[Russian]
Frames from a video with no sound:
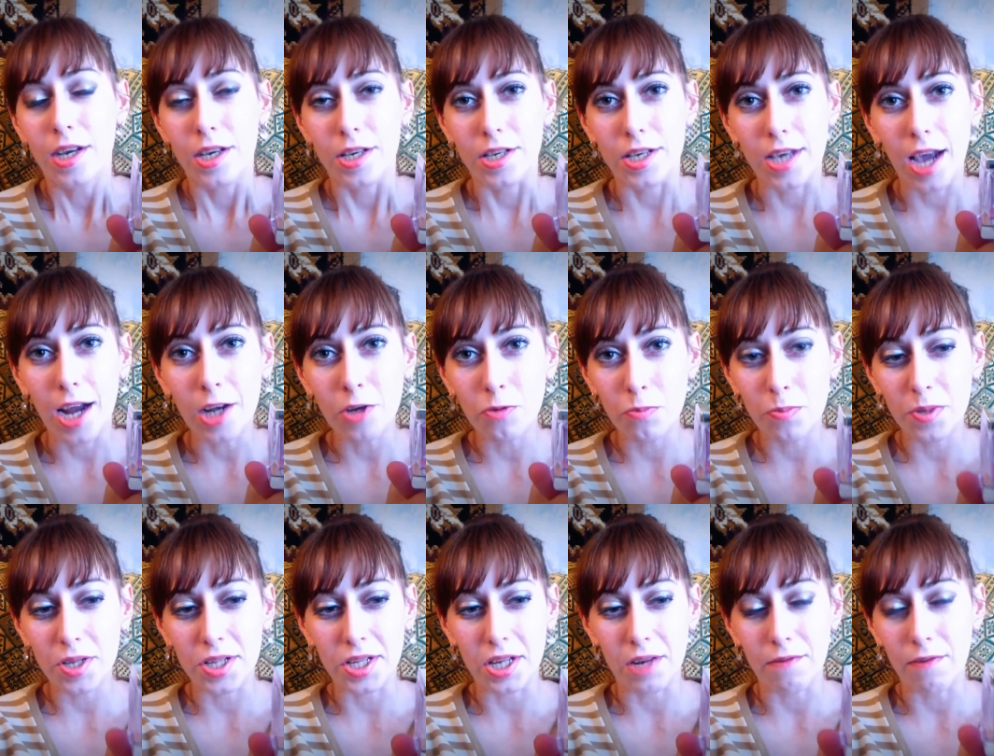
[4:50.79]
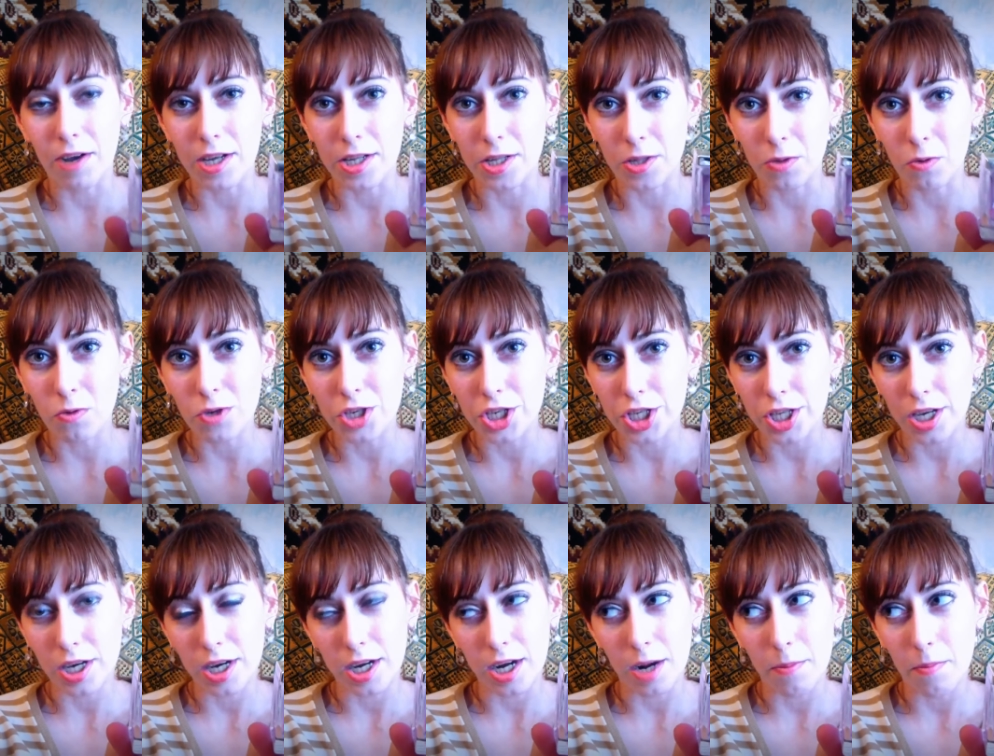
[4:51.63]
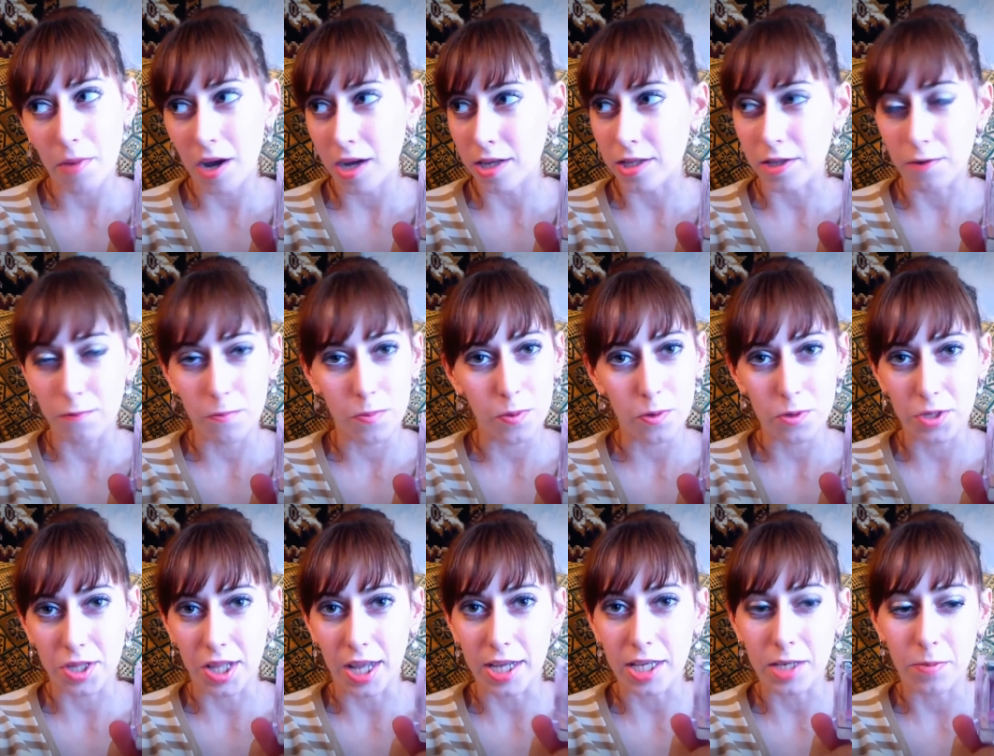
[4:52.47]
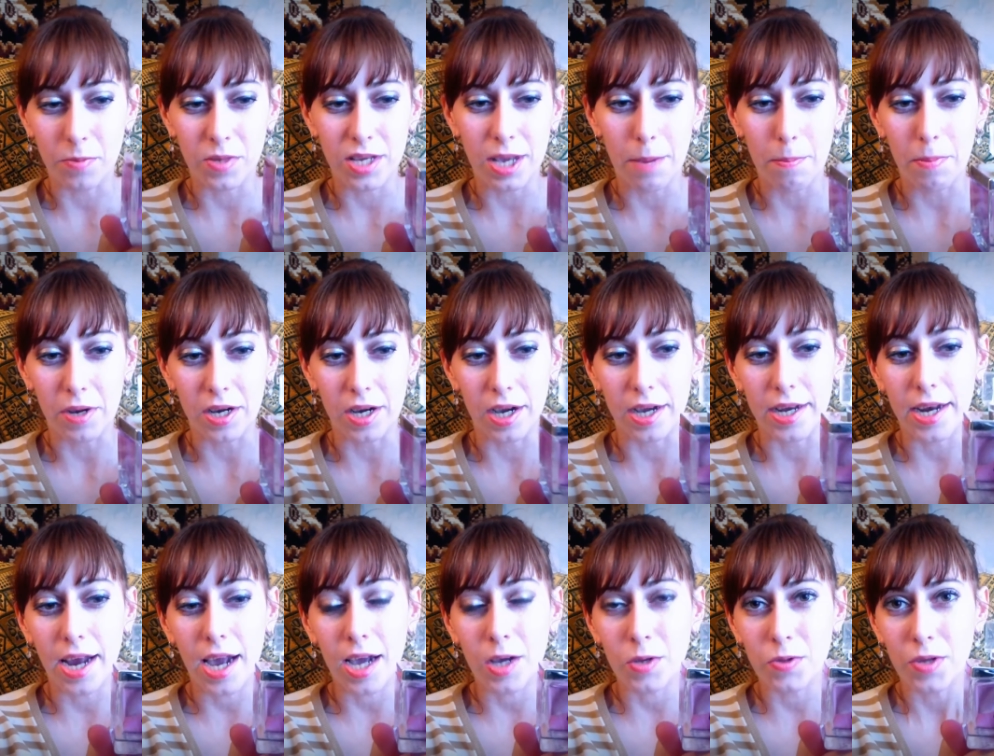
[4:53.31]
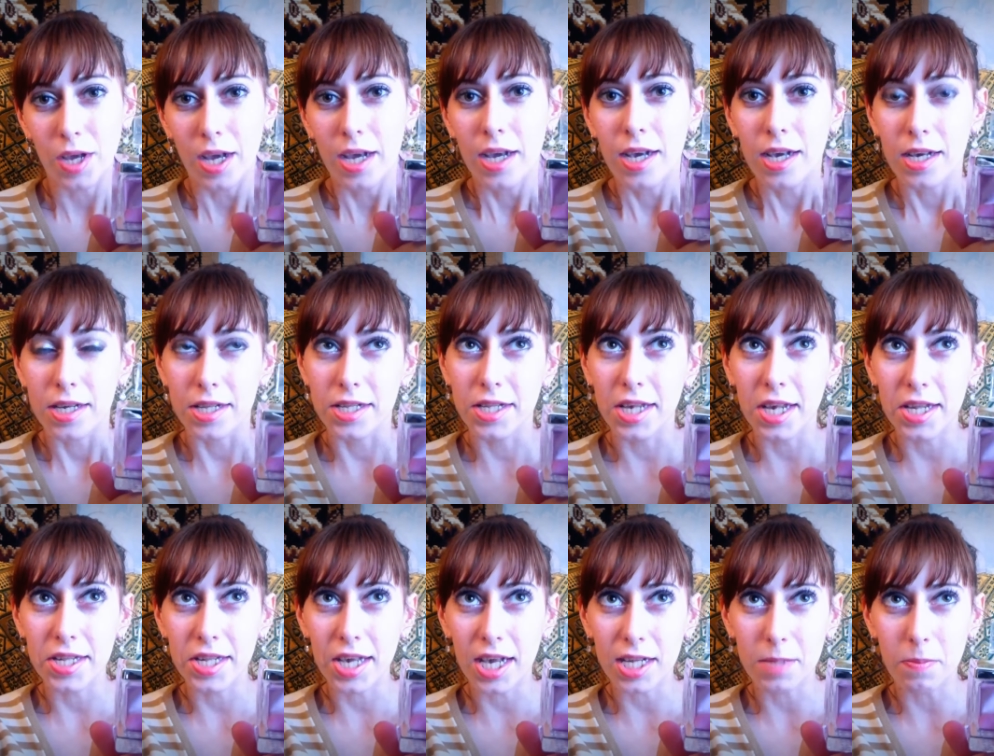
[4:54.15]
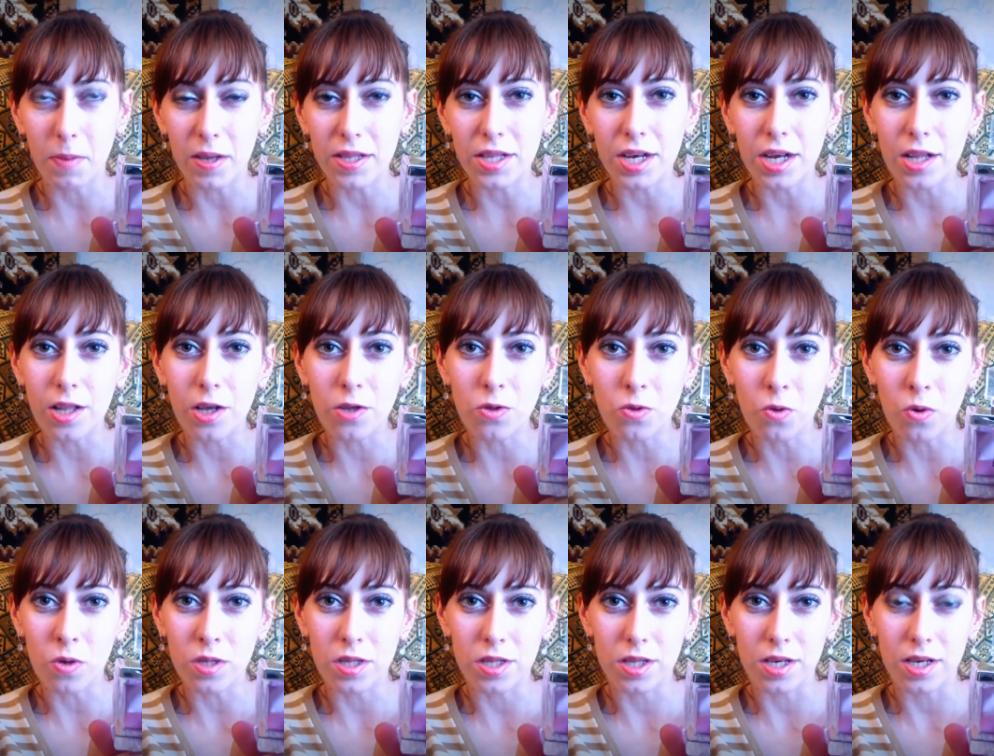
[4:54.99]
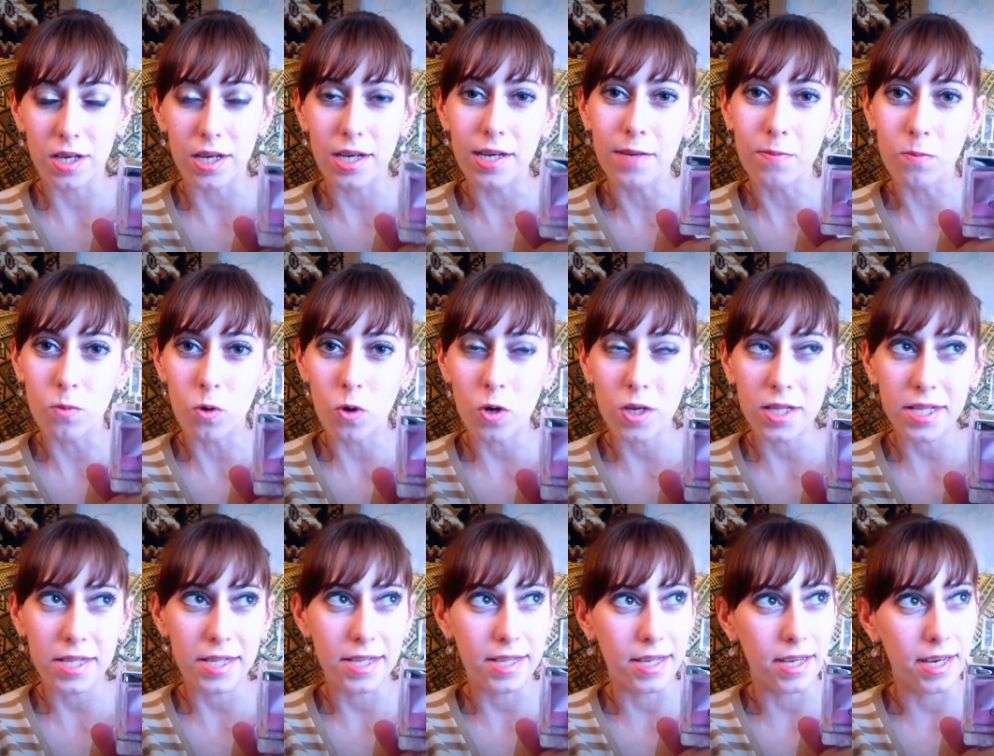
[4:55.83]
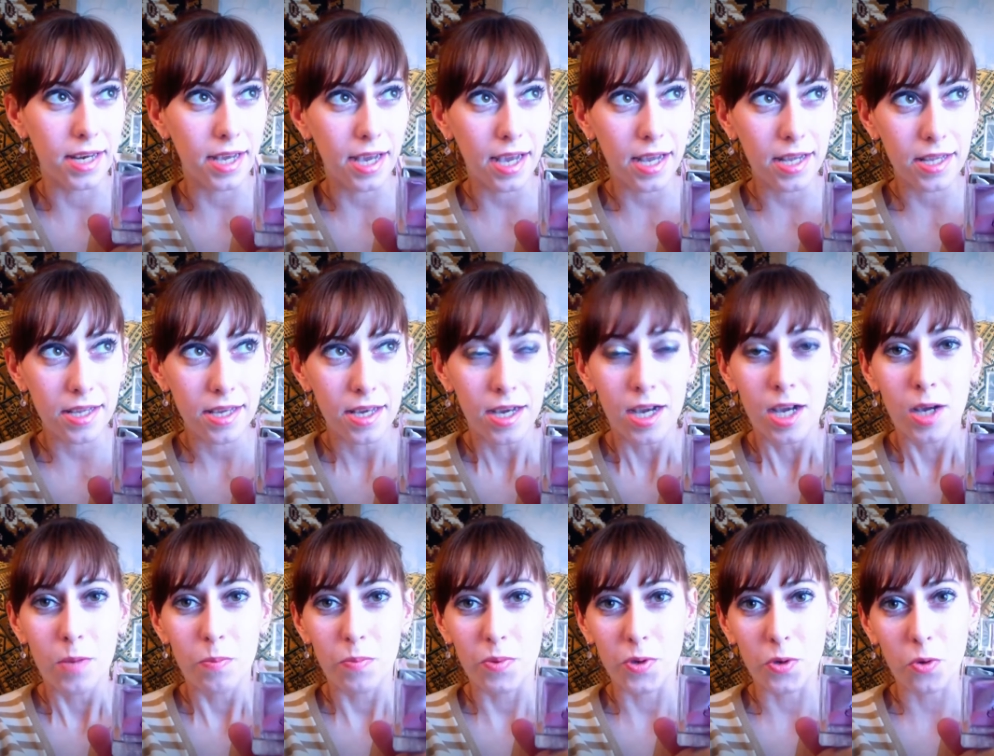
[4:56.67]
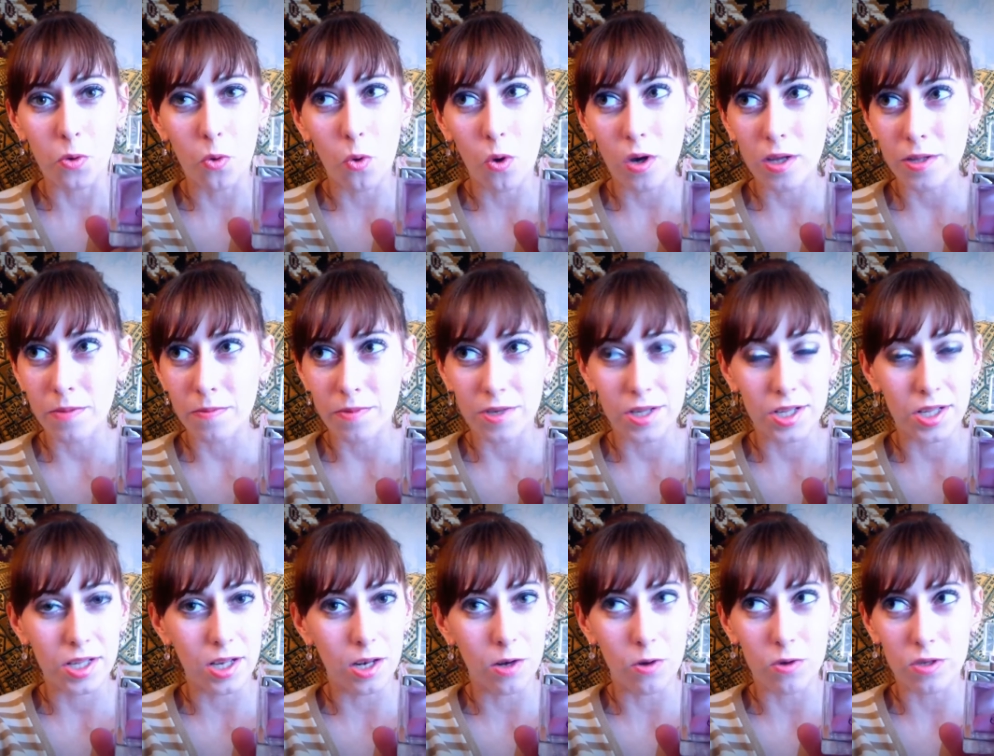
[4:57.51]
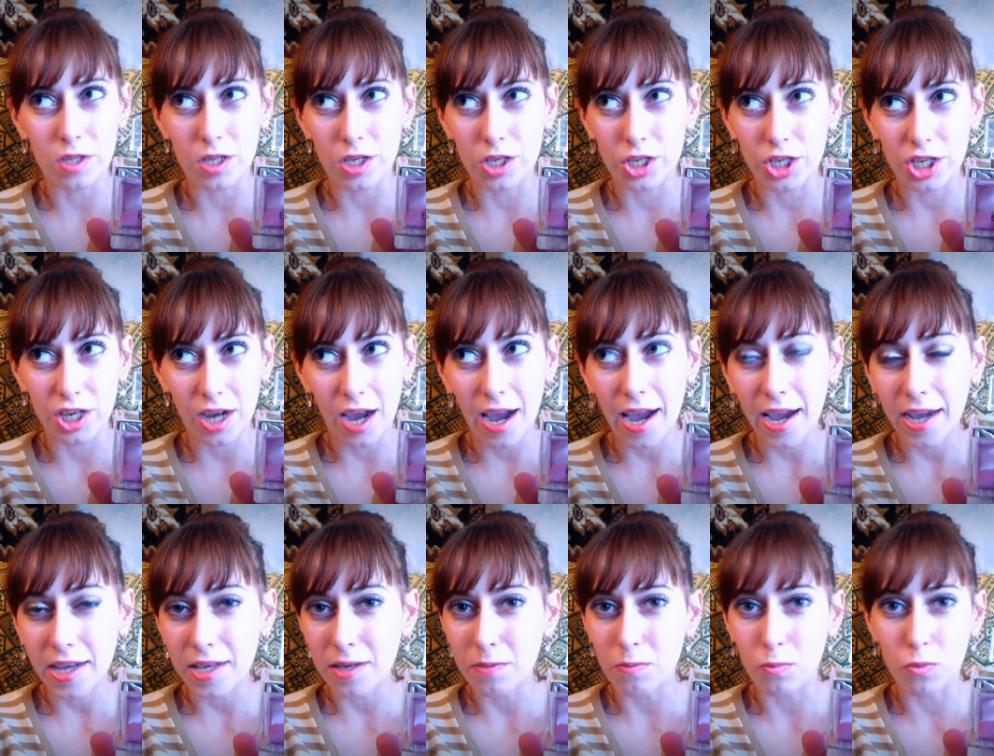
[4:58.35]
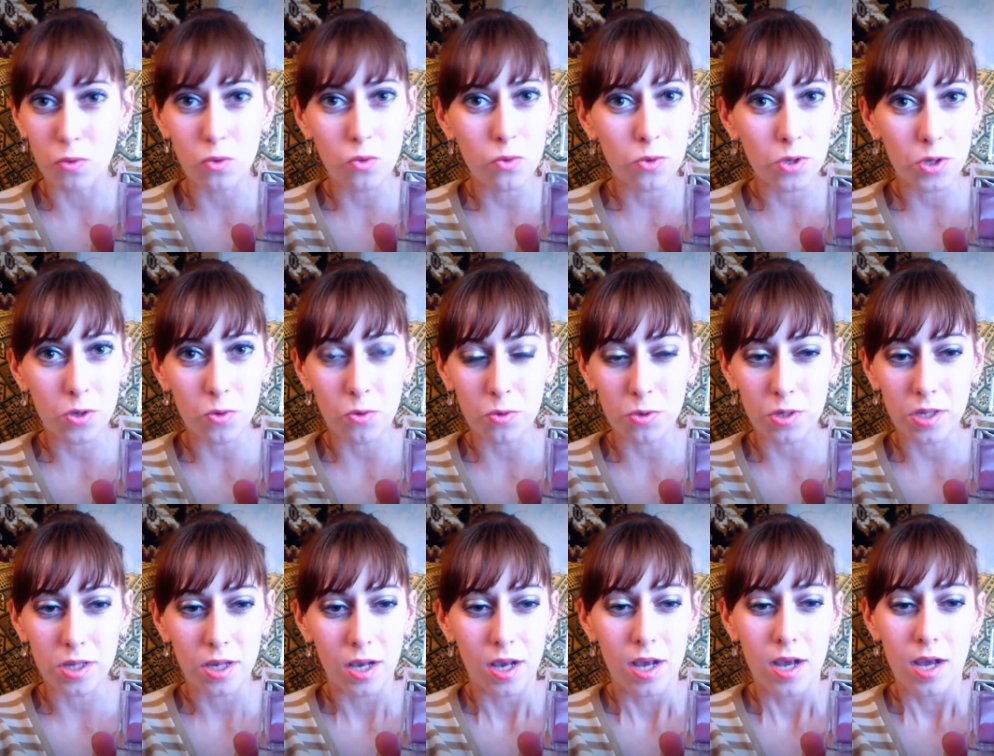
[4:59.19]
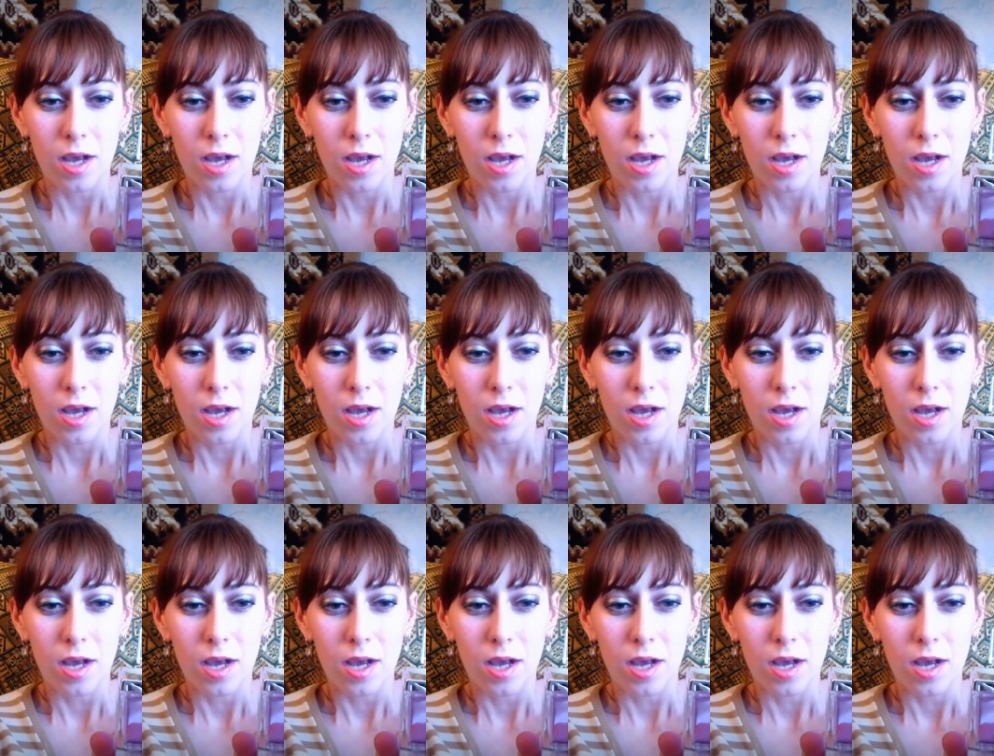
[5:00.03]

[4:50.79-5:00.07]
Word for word: Я любитель восточных ароматов, просто они меня покоряют. Здесь я смотрела ноты лимон, сирень, пион, зеленый чай, мускус.